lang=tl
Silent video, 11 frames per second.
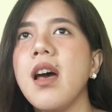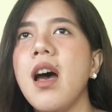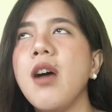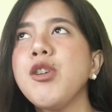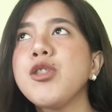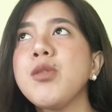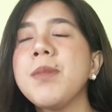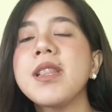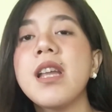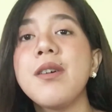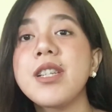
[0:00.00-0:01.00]
ako yung
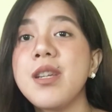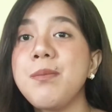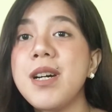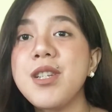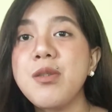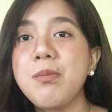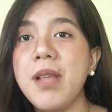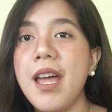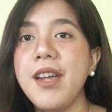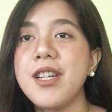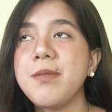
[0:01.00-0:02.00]
tumatawag sa mga
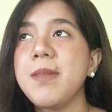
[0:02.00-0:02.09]
suppliers,